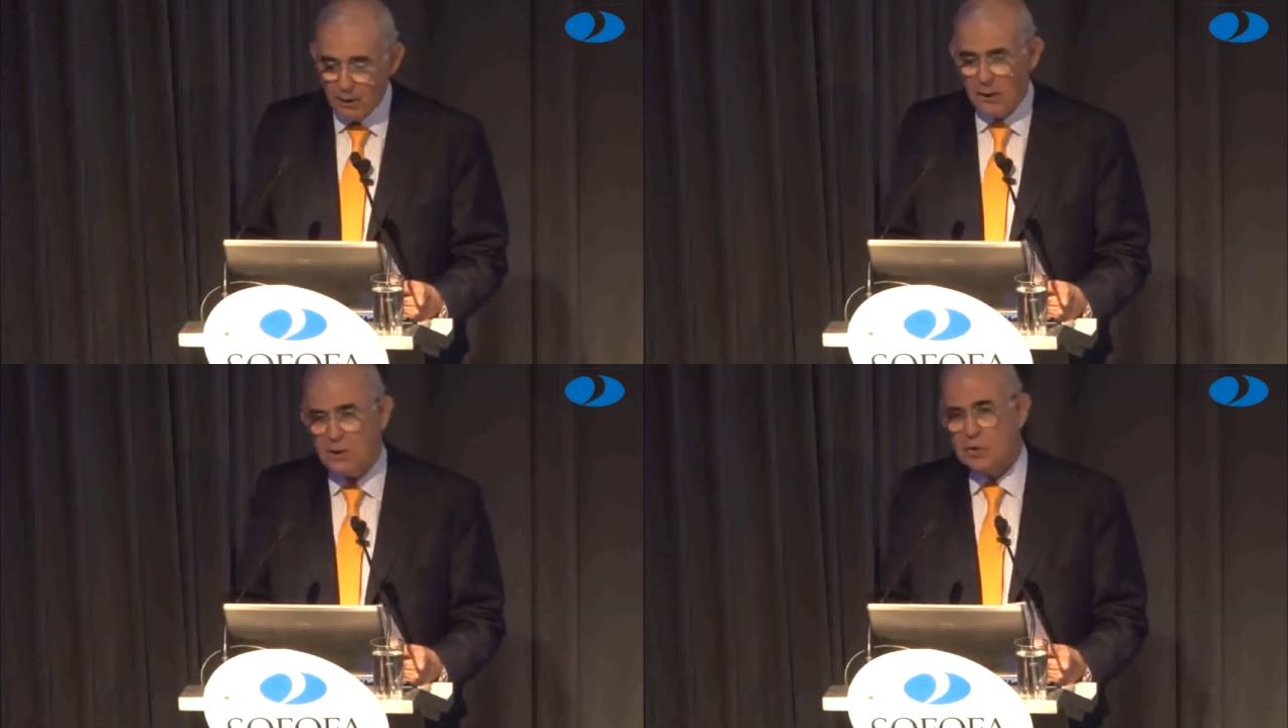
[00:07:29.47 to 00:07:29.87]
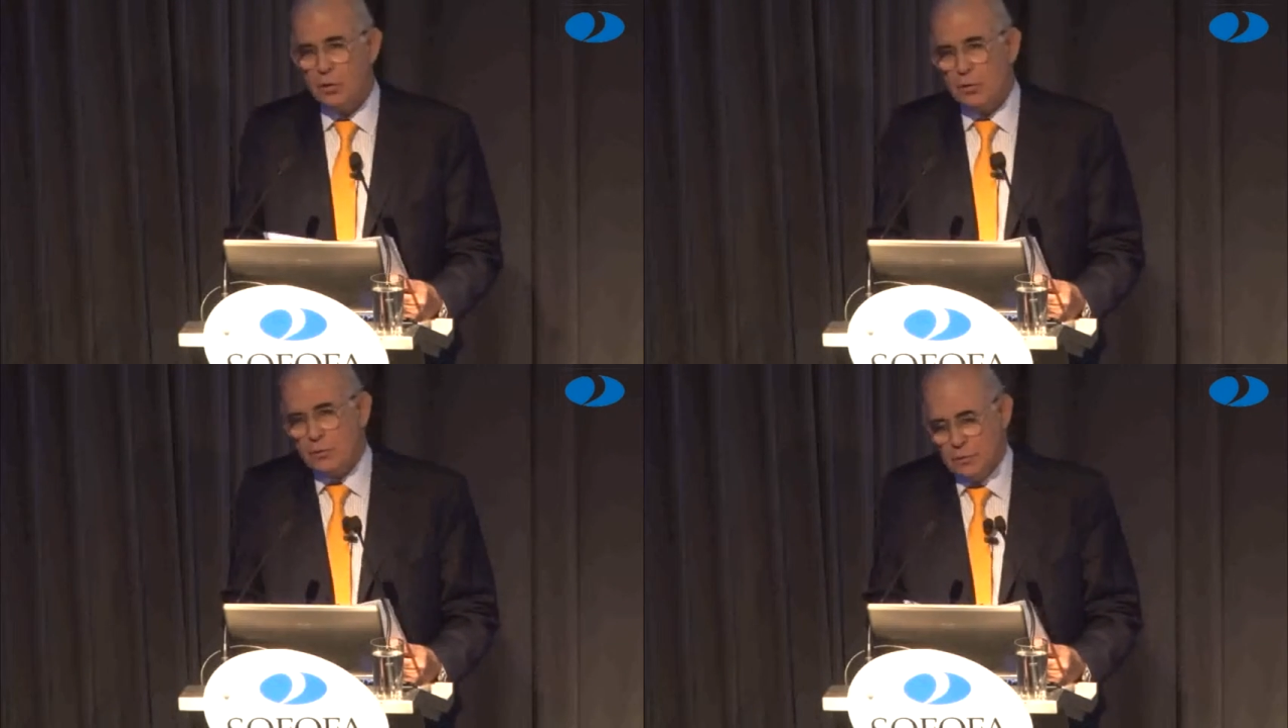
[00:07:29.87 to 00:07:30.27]
Y
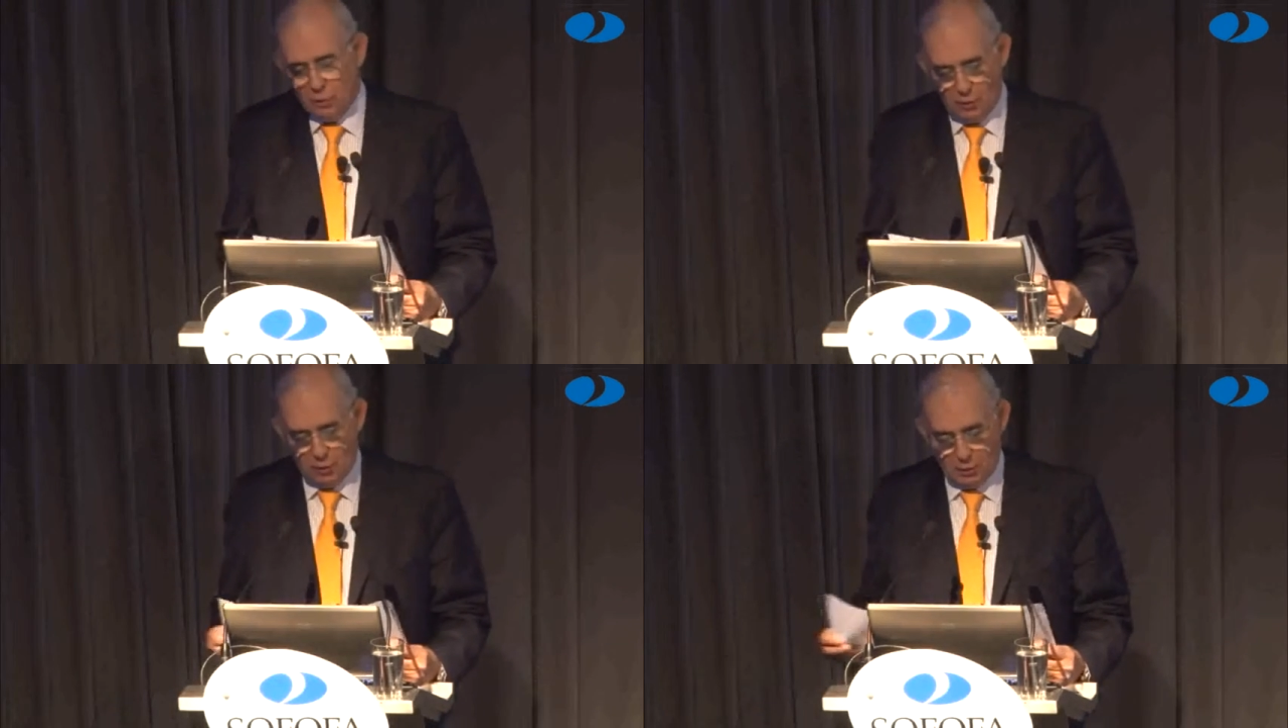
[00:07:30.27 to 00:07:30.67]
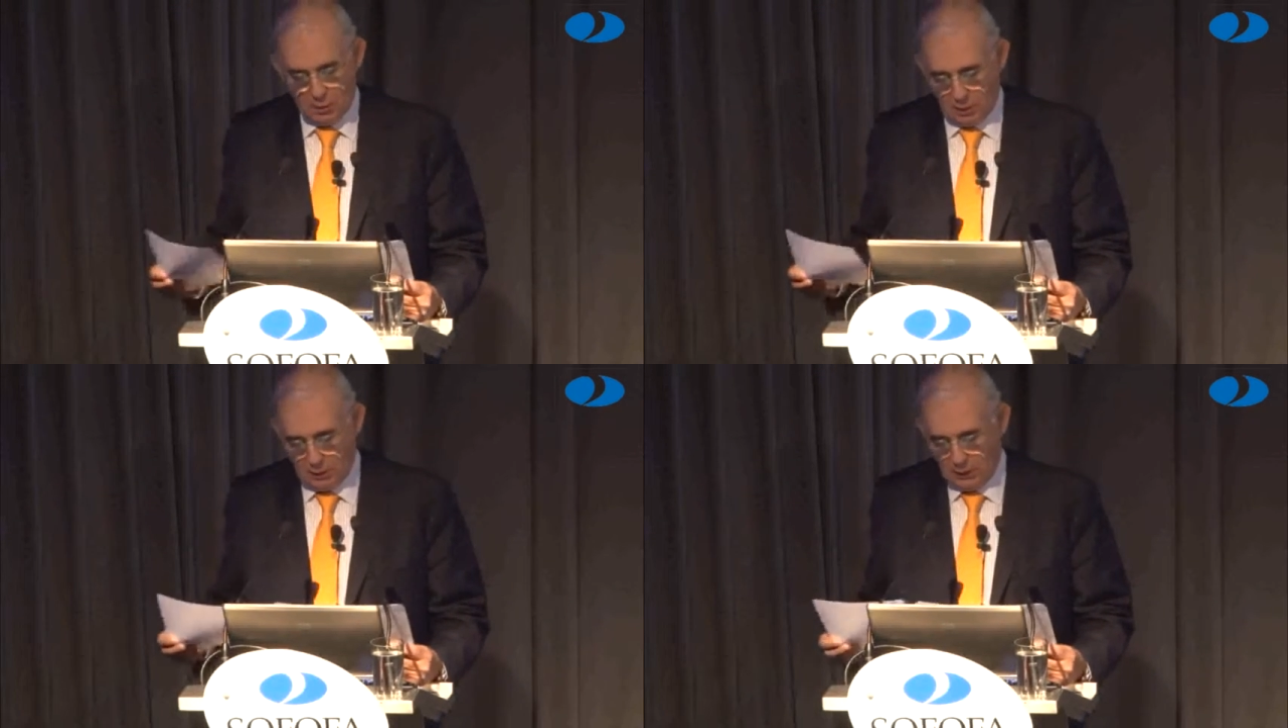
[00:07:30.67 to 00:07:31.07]
eso son
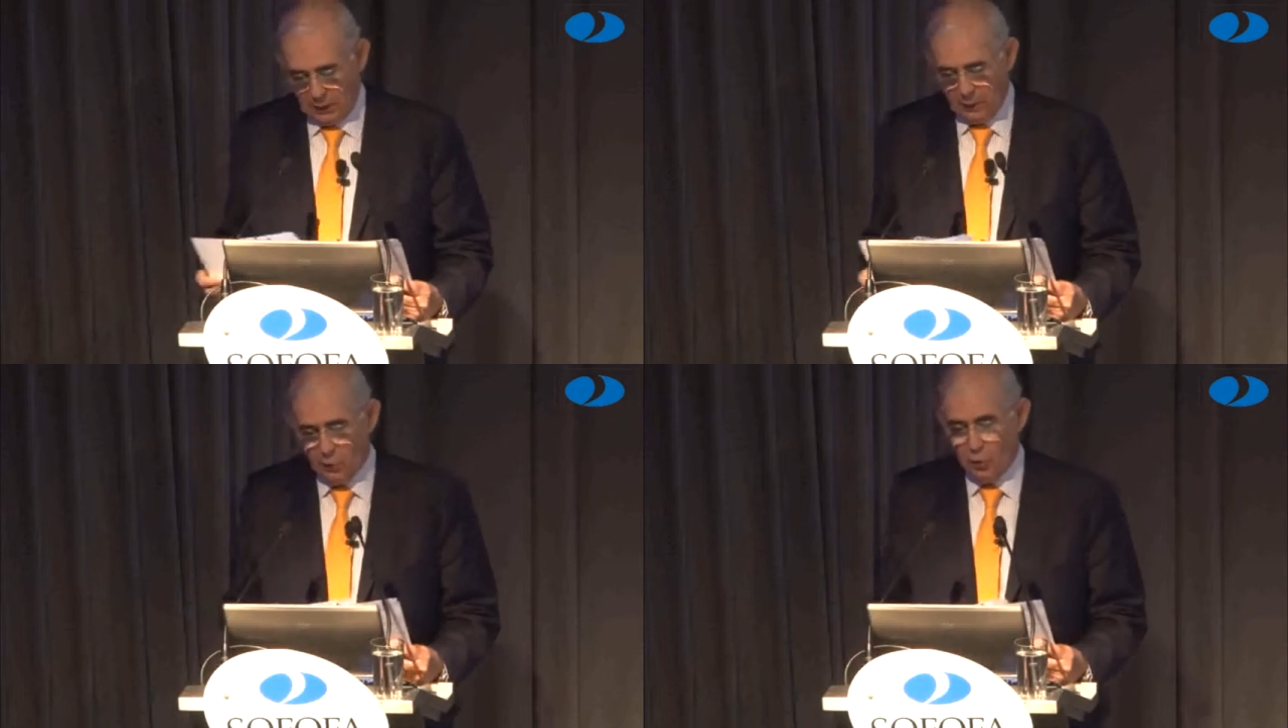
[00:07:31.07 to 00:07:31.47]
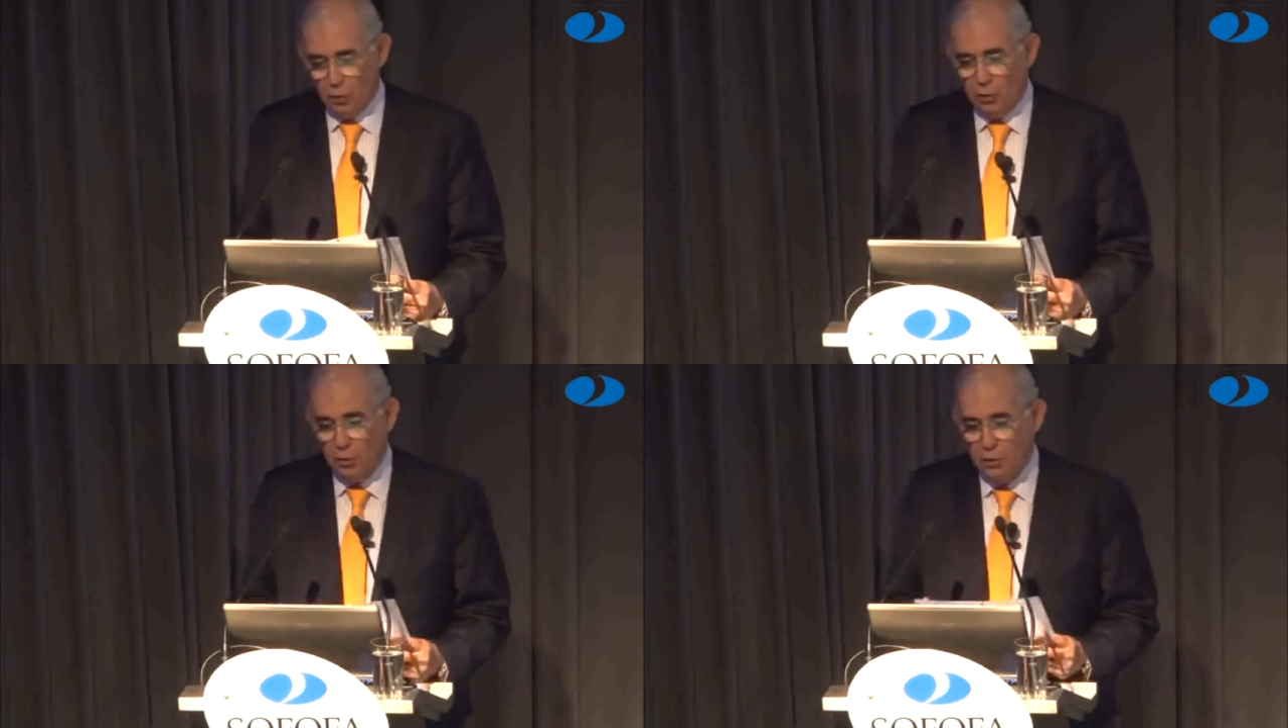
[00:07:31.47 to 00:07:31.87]
eh,
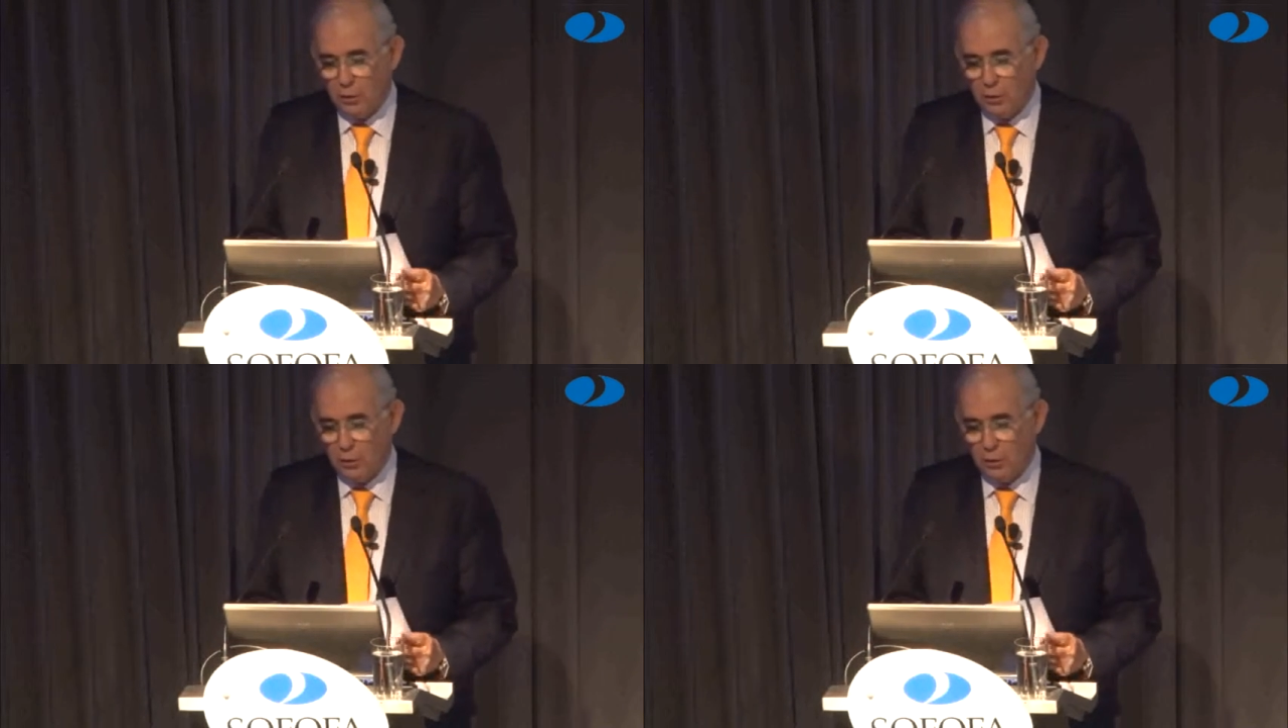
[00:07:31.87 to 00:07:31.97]
dos,